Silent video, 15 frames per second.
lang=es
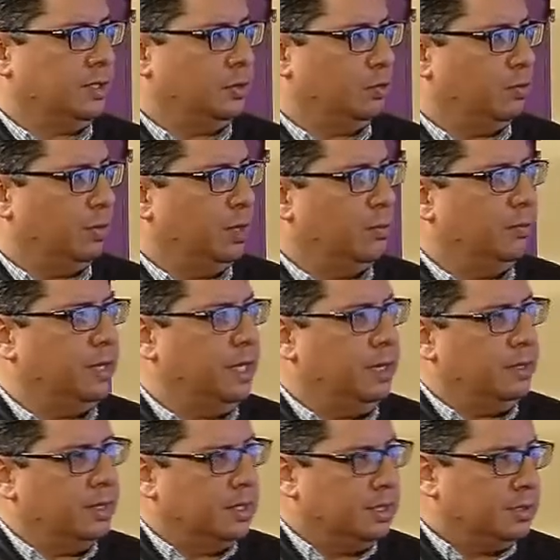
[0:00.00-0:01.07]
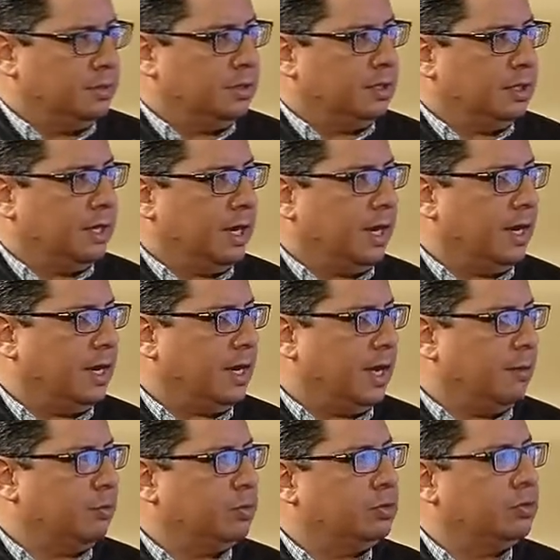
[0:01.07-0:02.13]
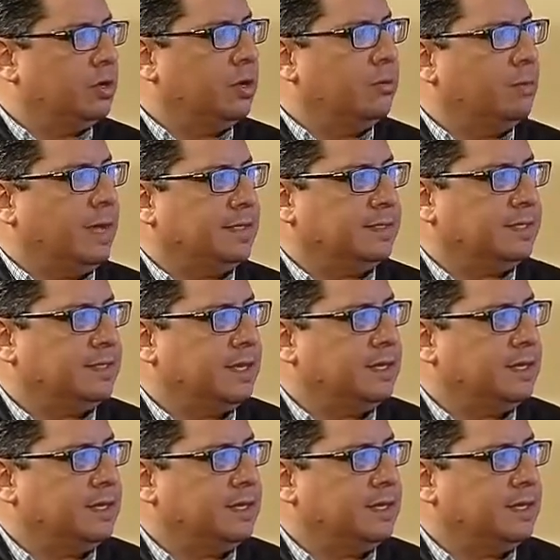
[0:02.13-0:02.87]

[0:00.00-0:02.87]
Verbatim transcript: este número. Y recalcamos más de